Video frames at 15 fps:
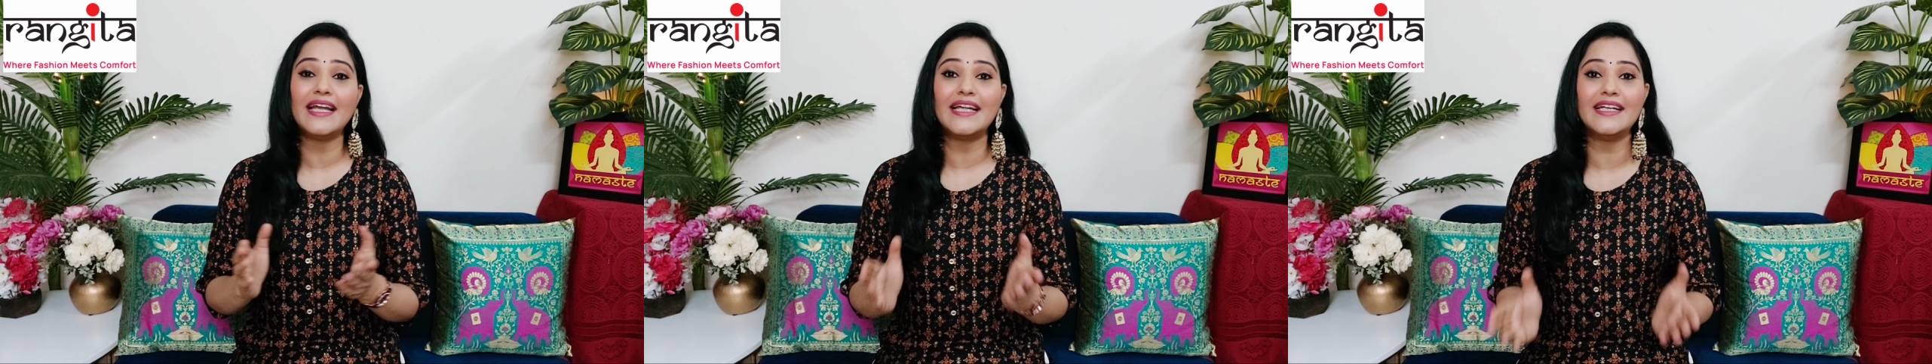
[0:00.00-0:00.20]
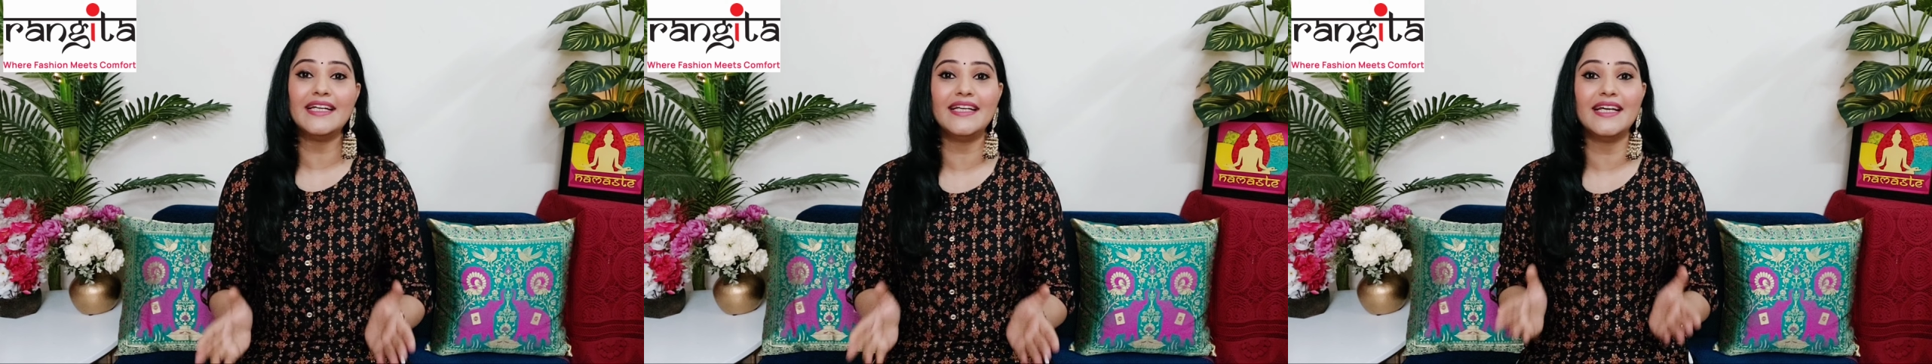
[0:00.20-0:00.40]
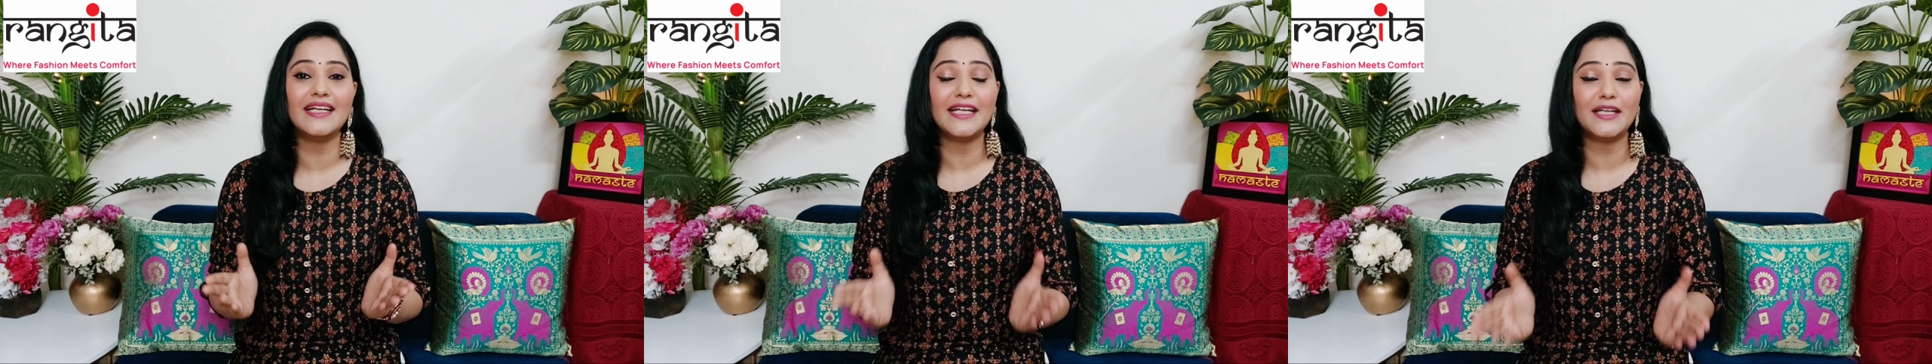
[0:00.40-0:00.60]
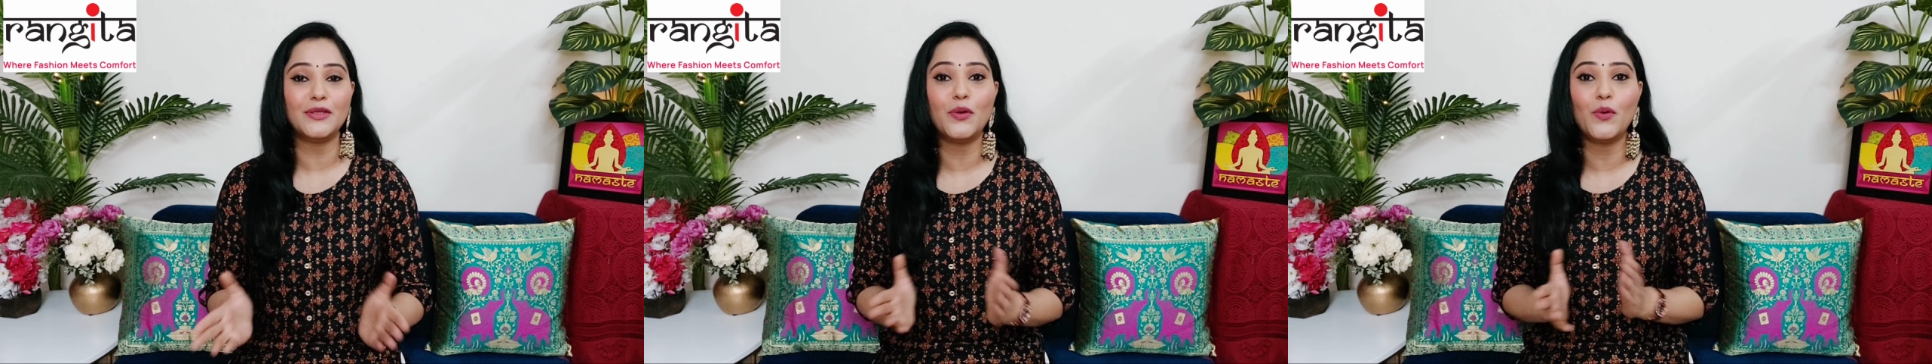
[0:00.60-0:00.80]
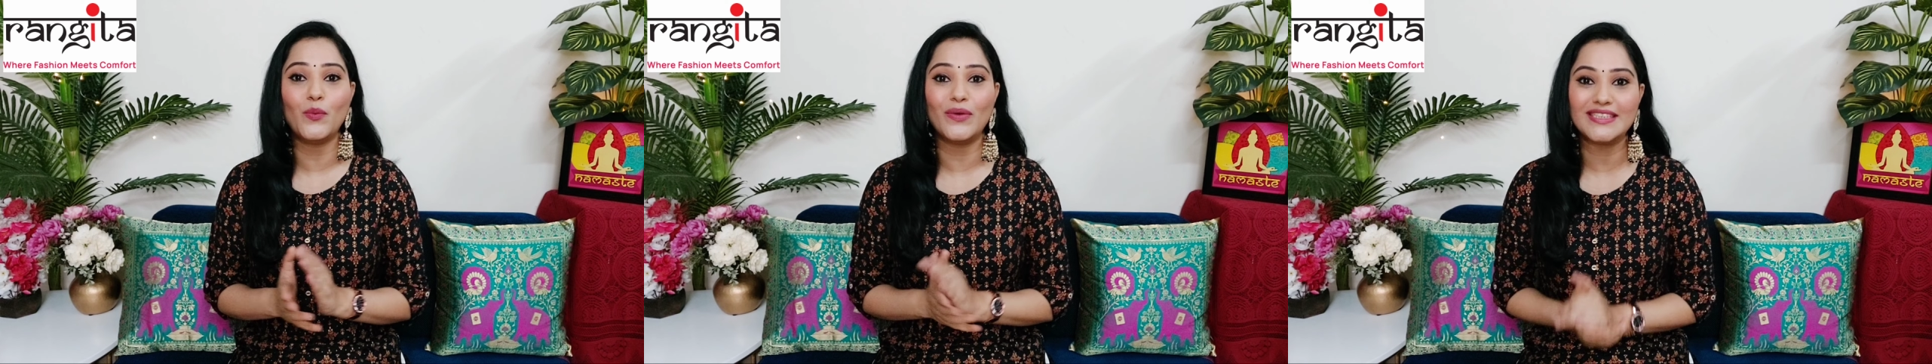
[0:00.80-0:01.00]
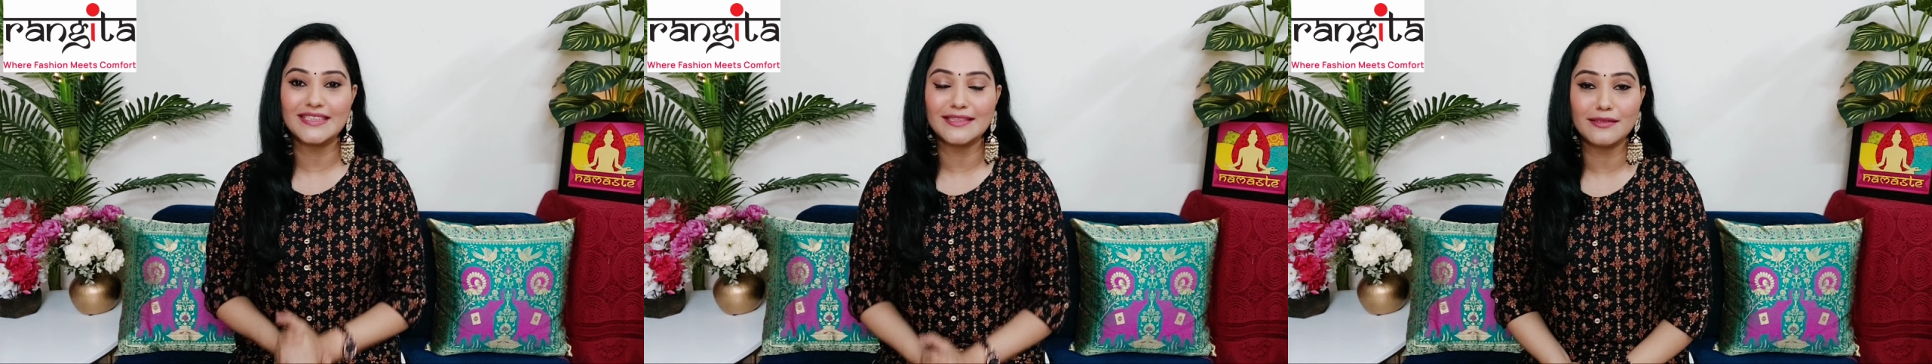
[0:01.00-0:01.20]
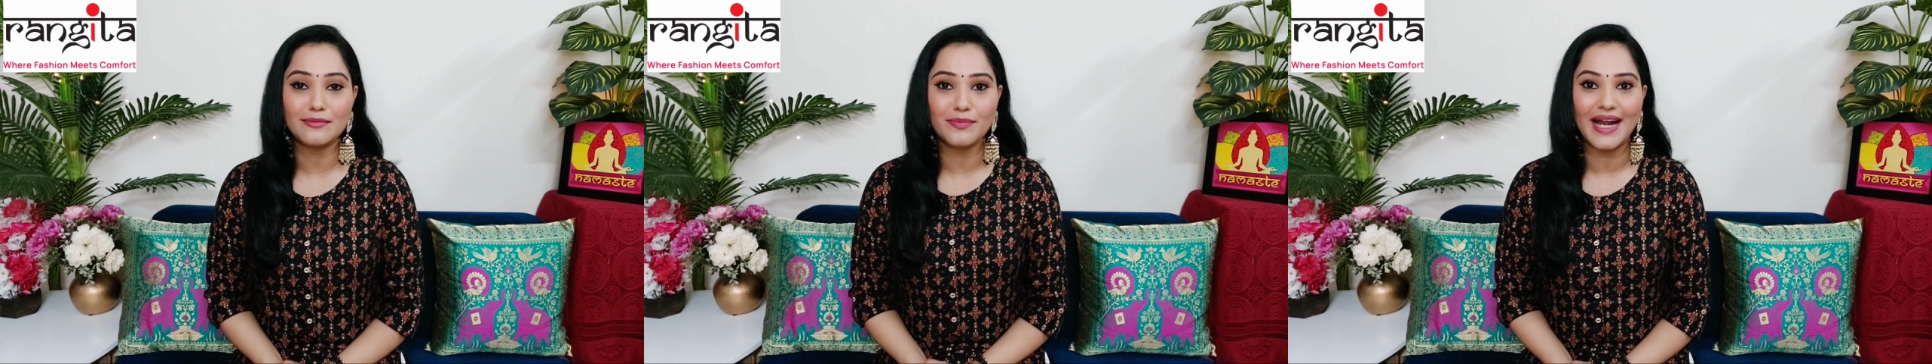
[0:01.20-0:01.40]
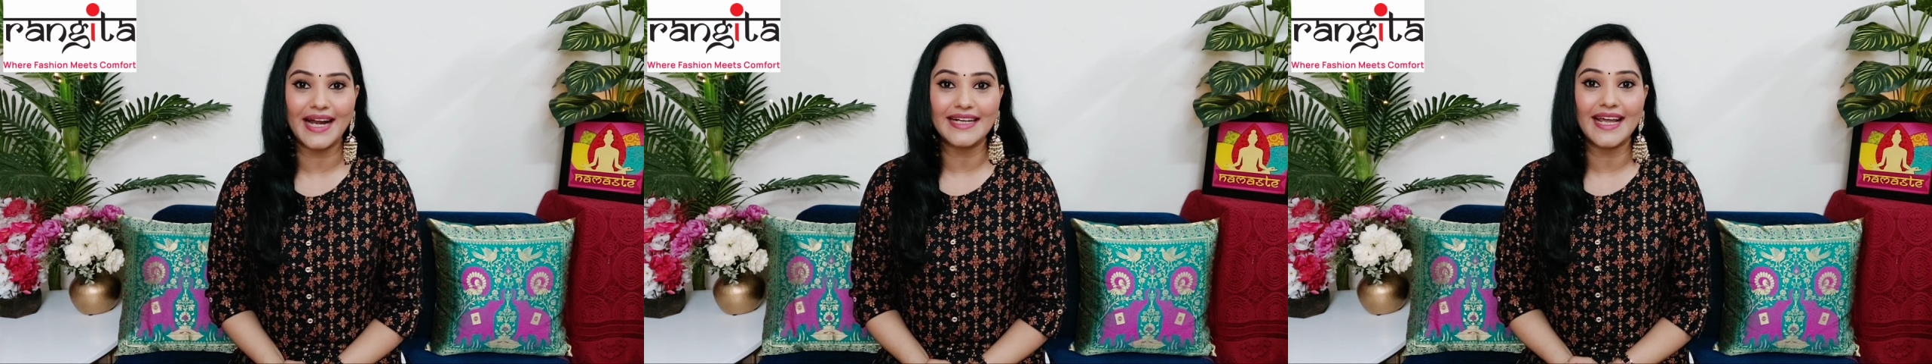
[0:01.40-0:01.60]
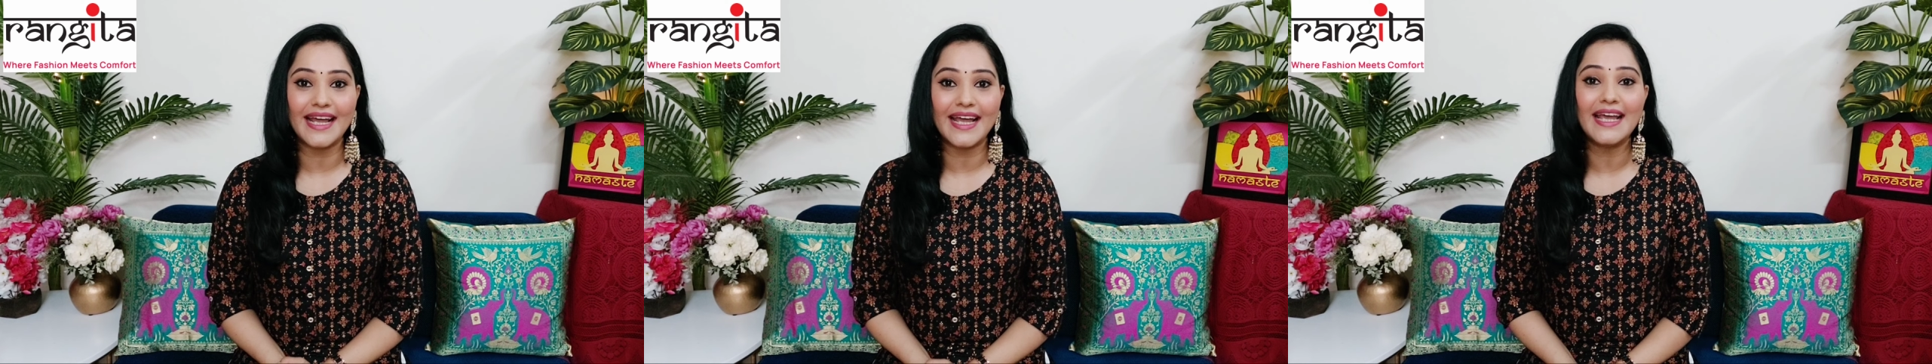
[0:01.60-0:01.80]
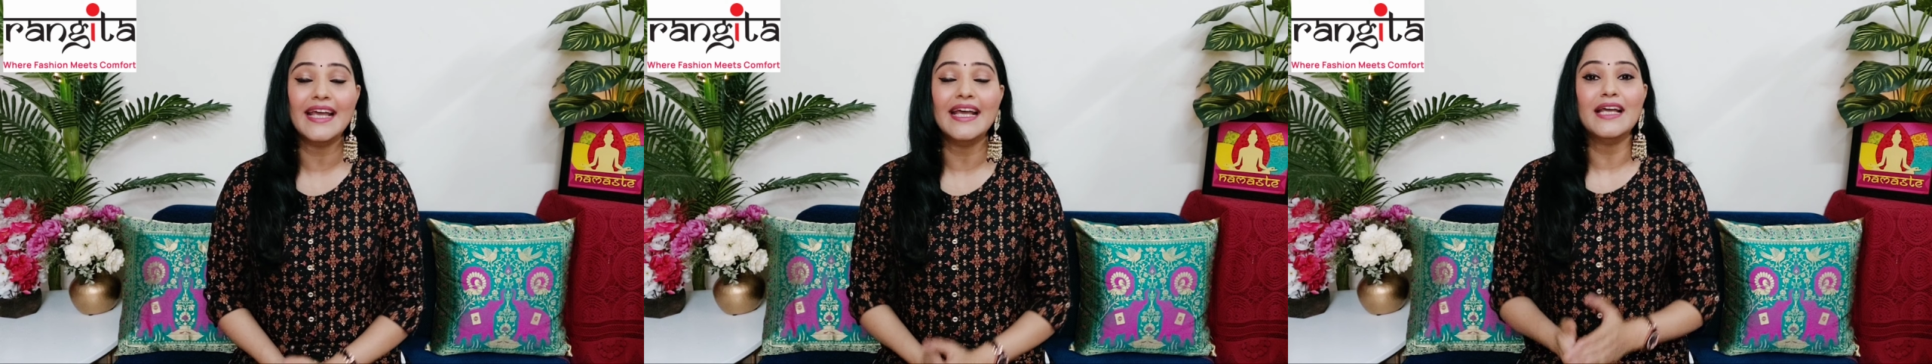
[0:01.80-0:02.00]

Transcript: इंडियन इंडो वेस्टर्न ब्रांड है